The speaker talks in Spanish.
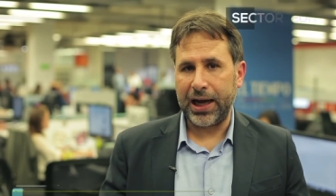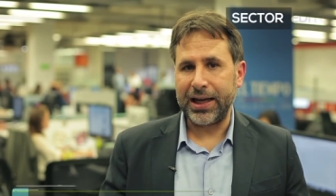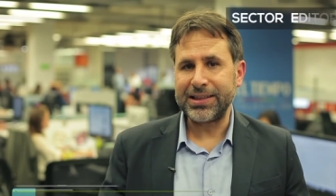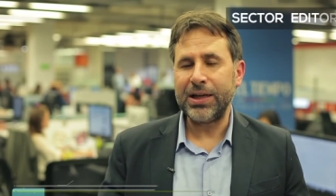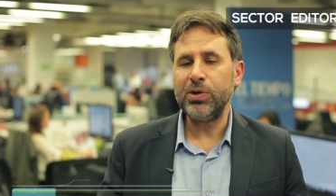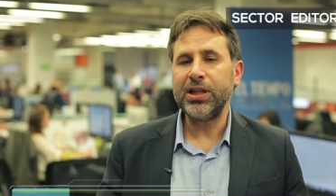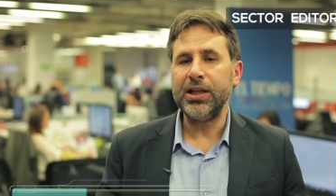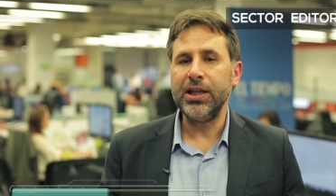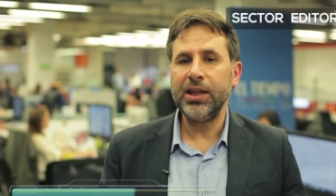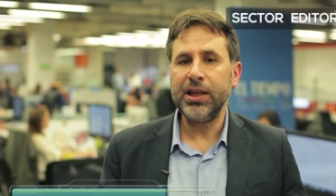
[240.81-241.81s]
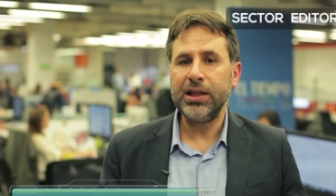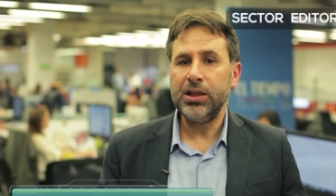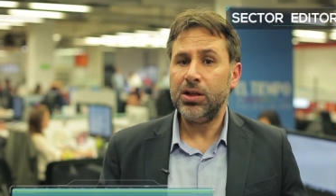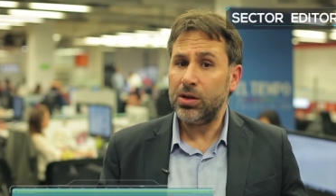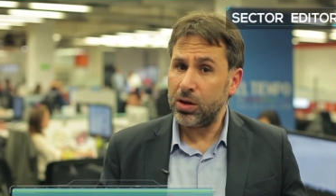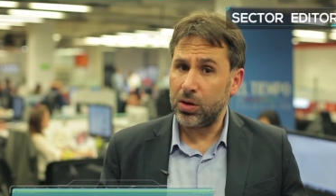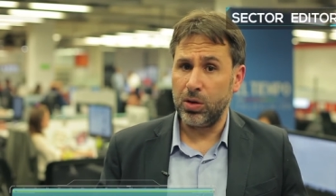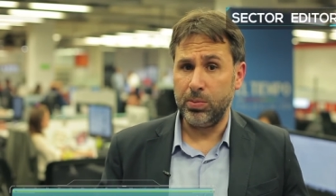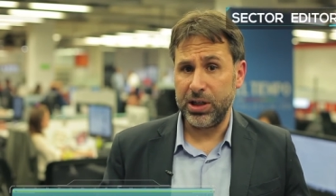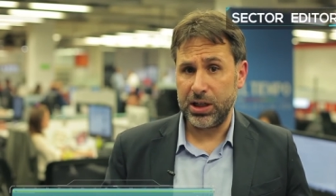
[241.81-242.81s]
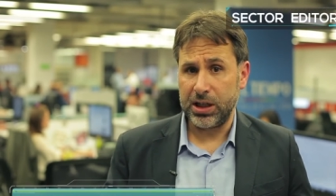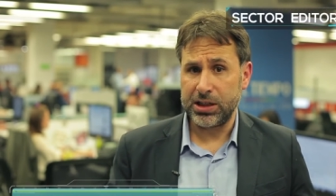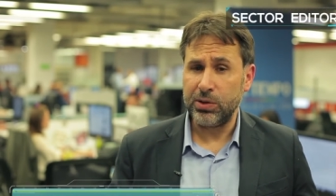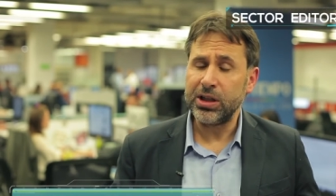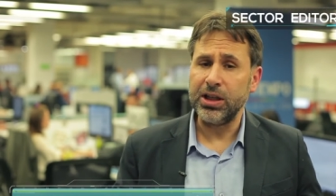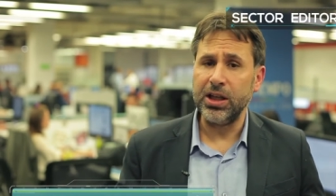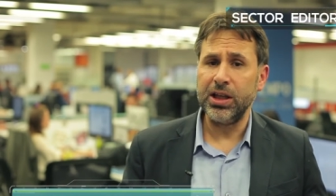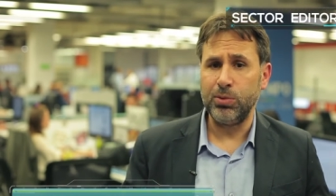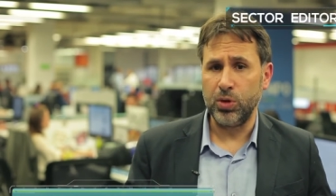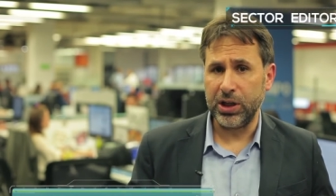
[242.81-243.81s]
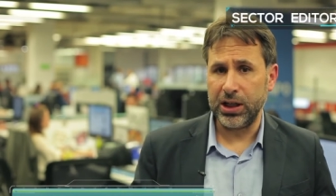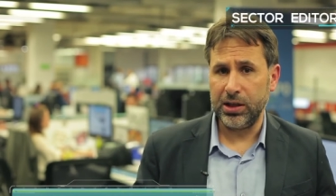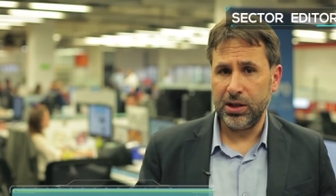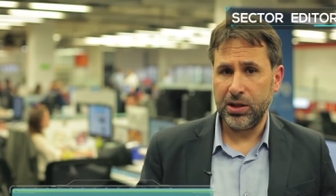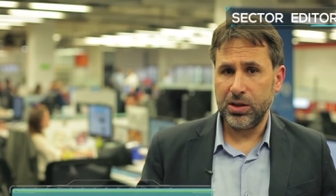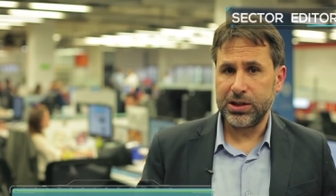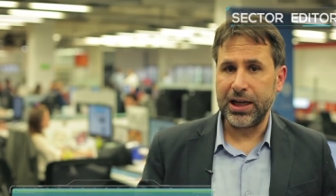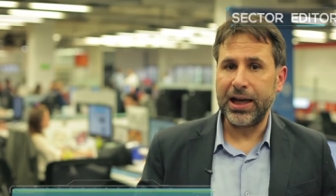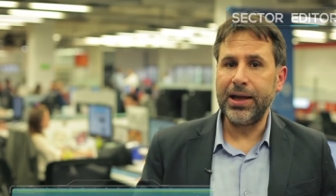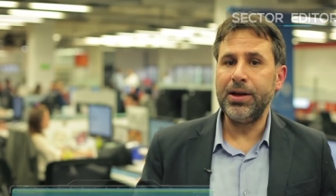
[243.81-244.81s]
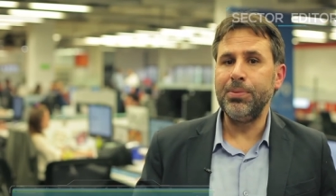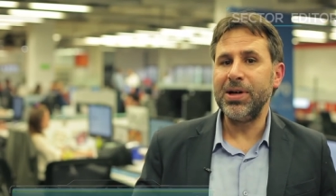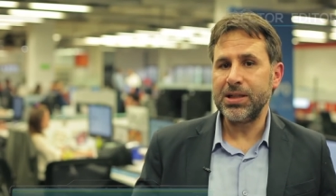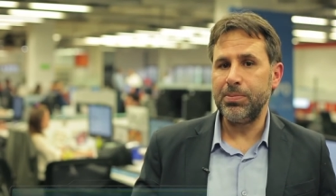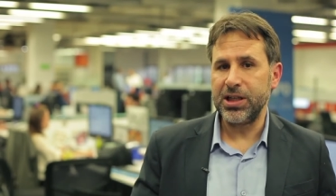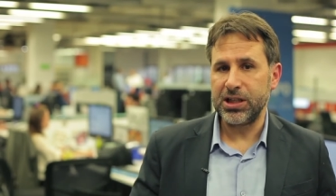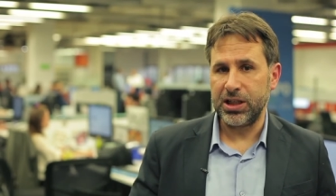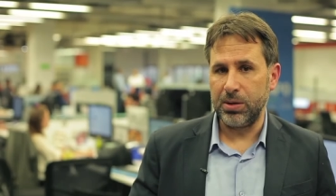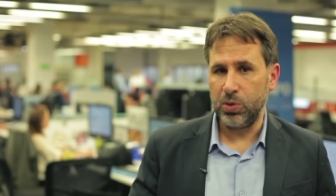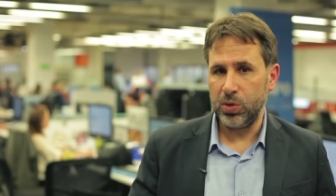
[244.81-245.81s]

a que sea una tendencia, no en Colombia, que sea una tendencia mundial. O sea, cada vez más empresas en el